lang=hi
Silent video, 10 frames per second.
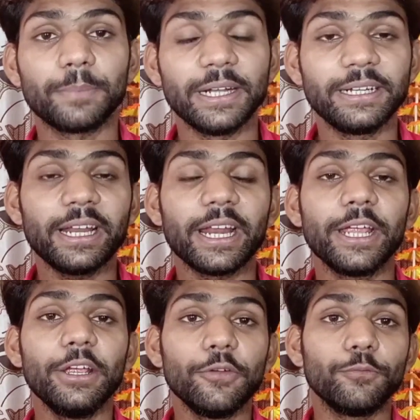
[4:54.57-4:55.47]
प्रिंटर
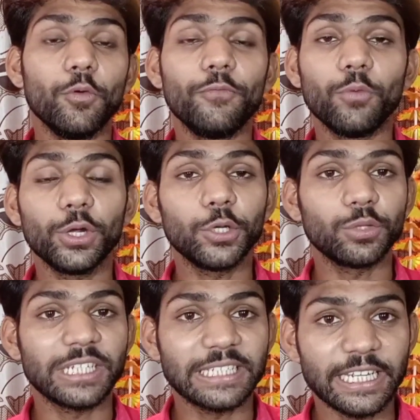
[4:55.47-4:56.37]
है वो फोर
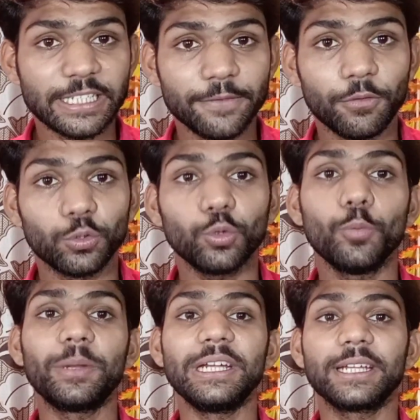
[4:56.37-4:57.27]
इंटू सिक्स साइज़ के फ़ोटो
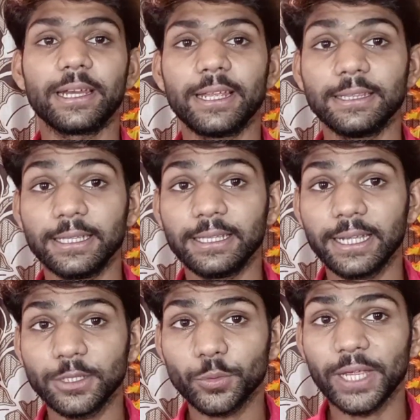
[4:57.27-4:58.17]
को प्रिंट करके दे
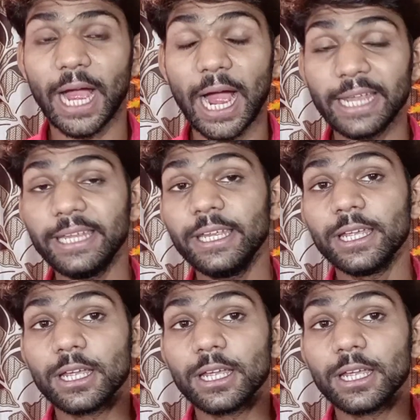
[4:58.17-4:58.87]
देगा जो कि हाई